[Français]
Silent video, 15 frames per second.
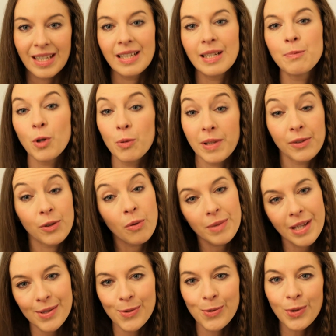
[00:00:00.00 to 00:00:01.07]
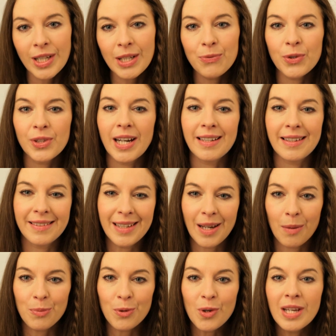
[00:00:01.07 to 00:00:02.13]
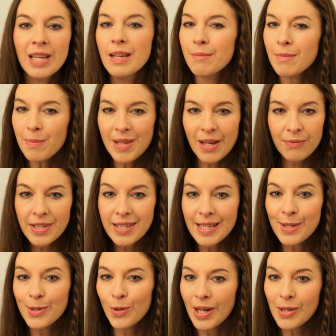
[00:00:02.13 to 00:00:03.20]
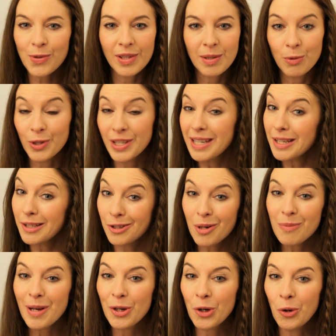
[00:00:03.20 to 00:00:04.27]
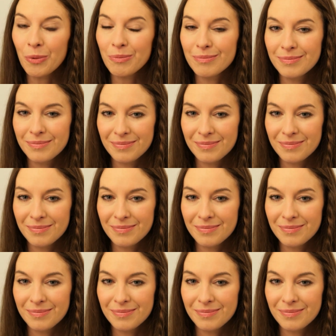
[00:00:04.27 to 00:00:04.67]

Les premiers temps, bien sûr, il faudra l'aider un peu, mais bien vite, il saura se débrouiller comme un grand.